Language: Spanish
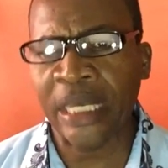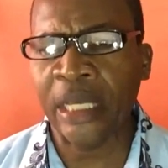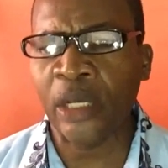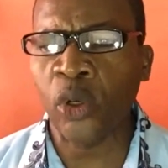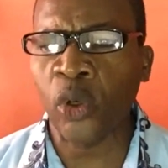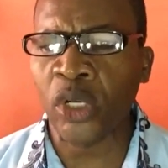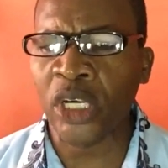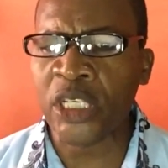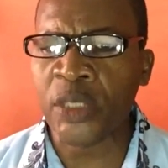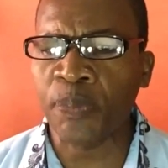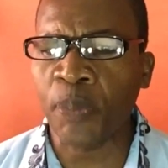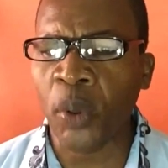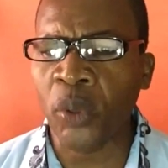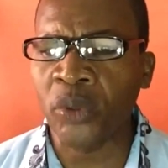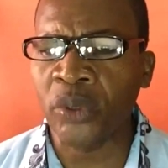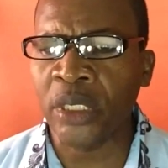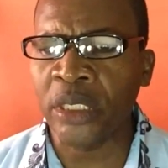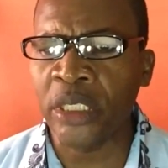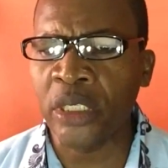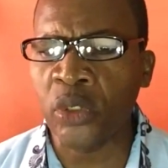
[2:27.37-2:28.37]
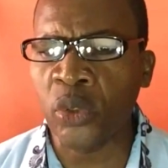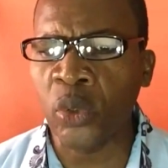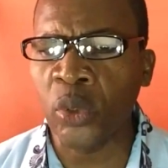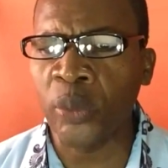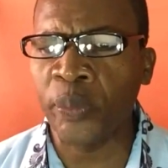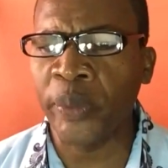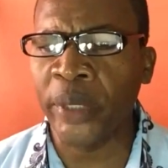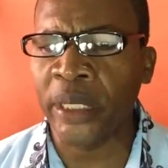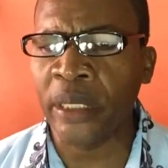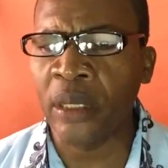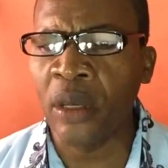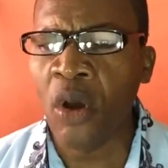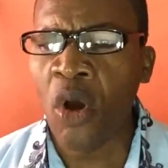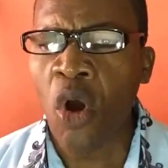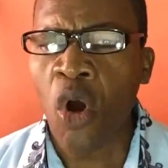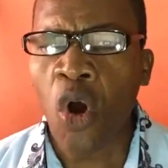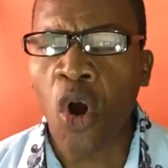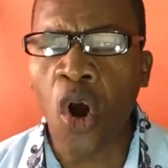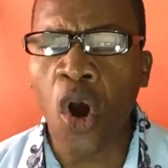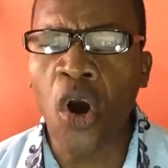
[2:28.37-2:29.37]
le corresponde, disculpen,
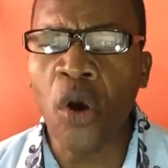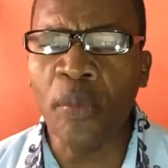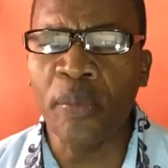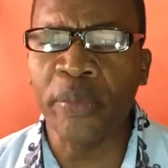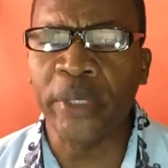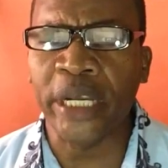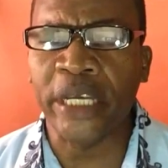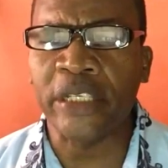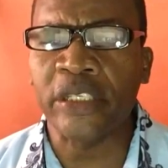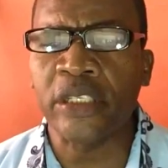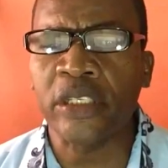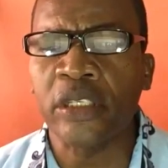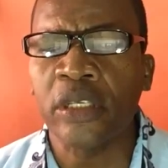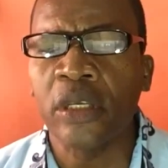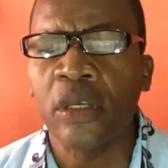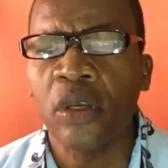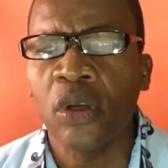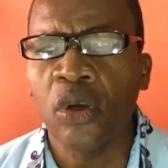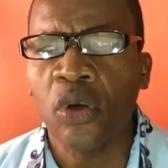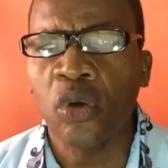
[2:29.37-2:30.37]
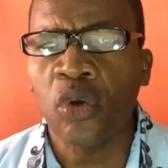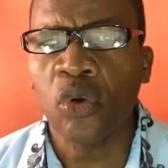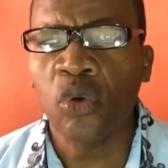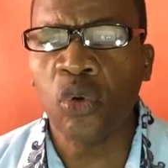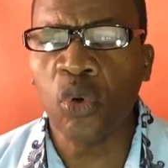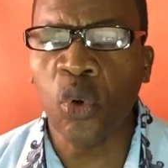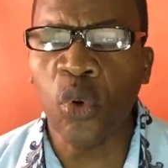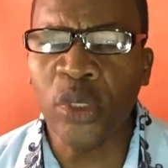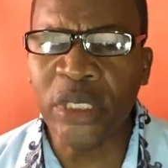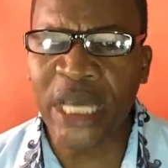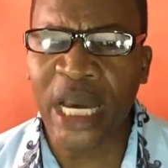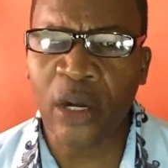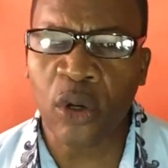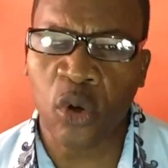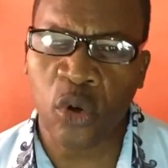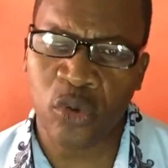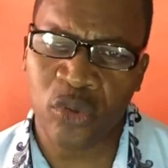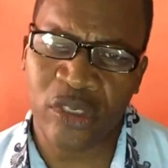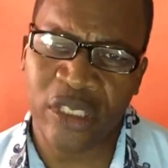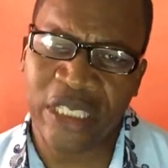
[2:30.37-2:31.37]
hombres cuya
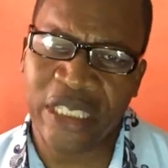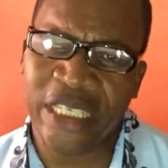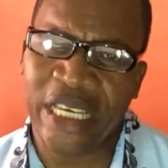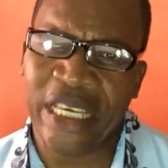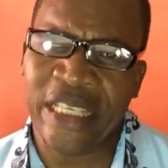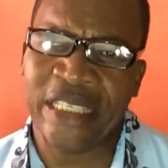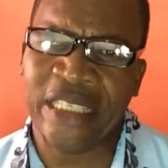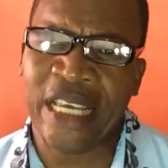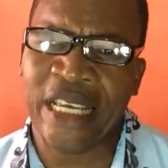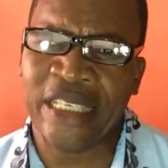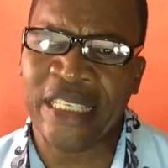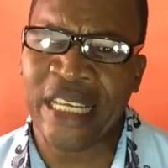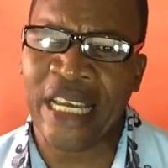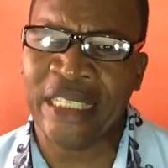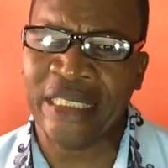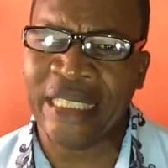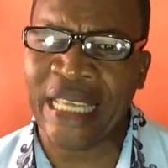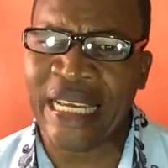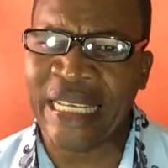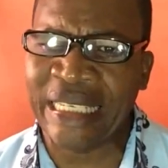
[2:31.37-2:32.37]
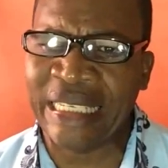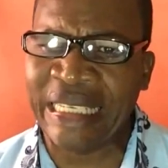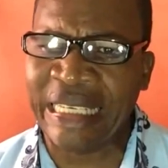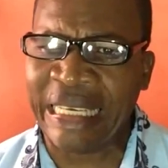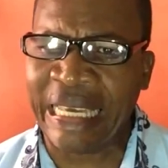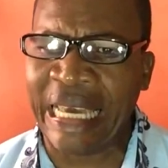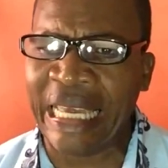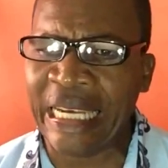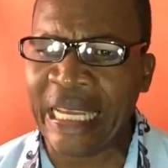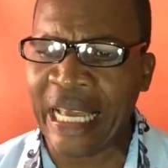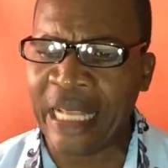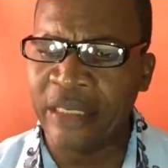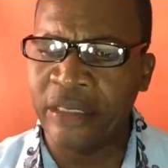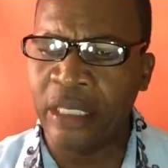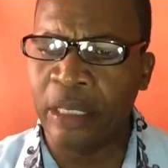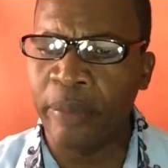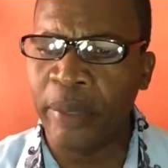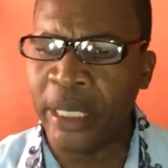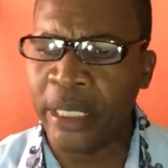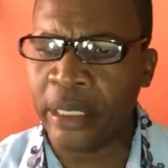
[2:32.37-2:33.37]
conciencia sea tan leal al
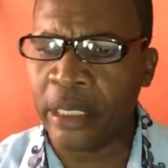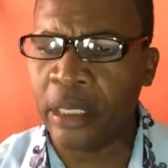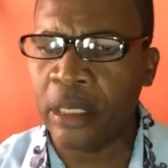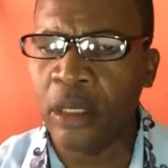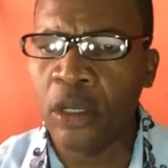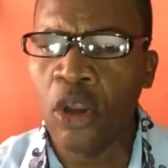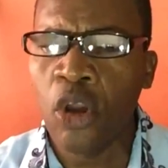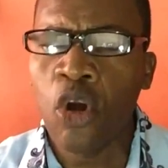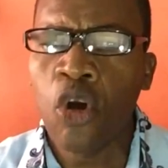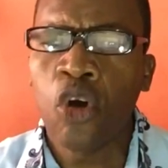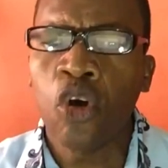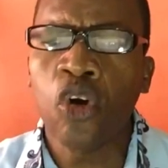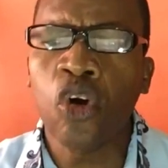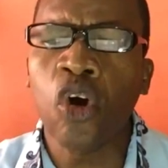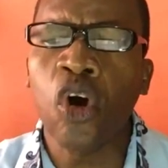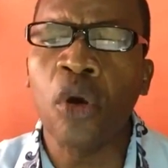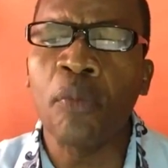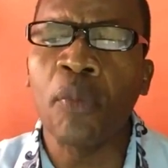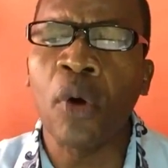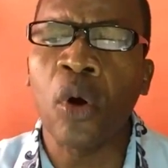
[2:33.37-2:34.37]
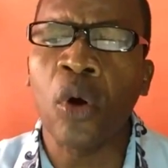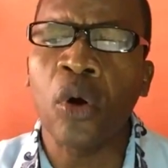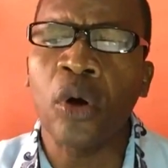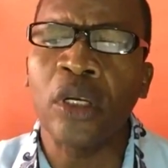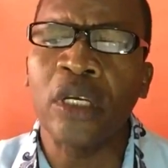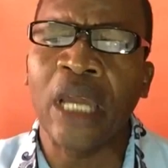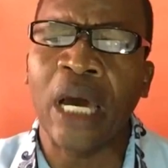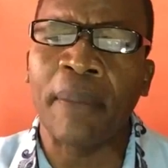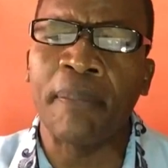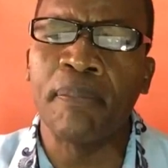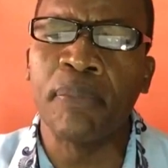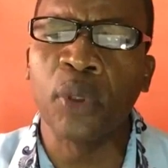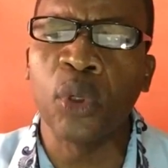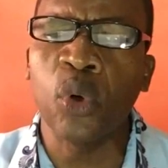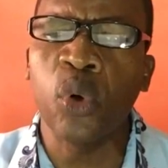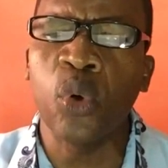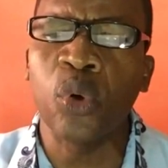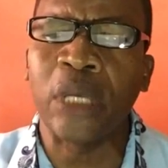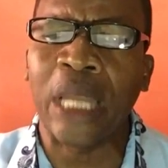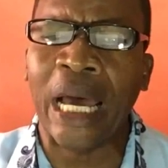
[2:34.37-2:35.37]
deber como la
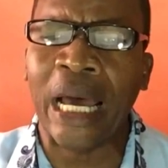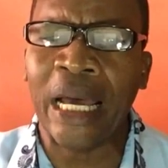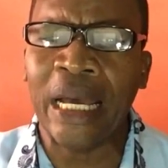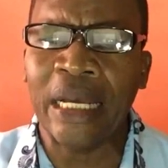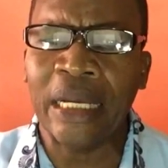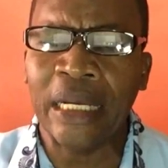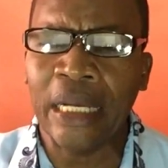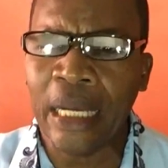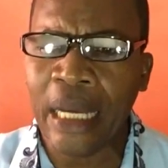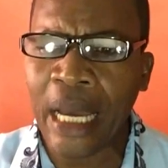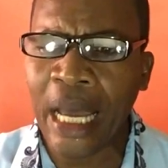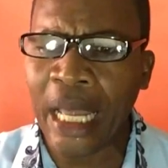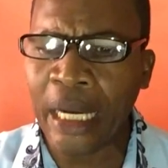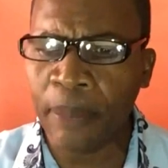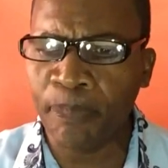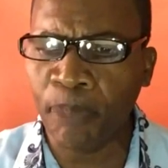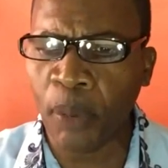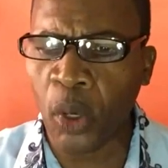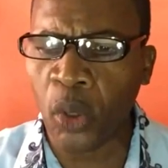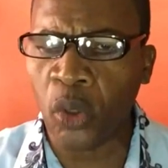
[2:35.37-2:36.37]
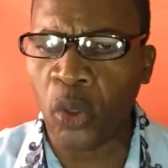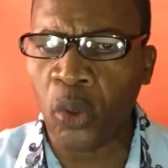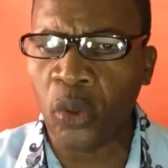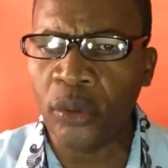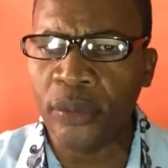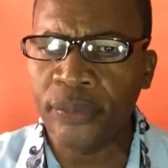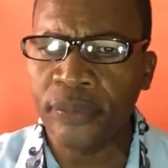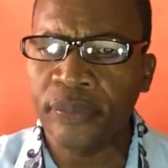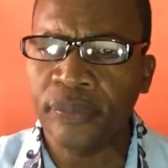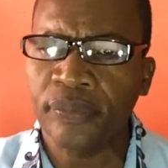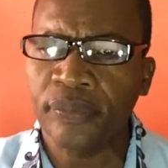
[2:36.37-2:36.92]
brújula al polo.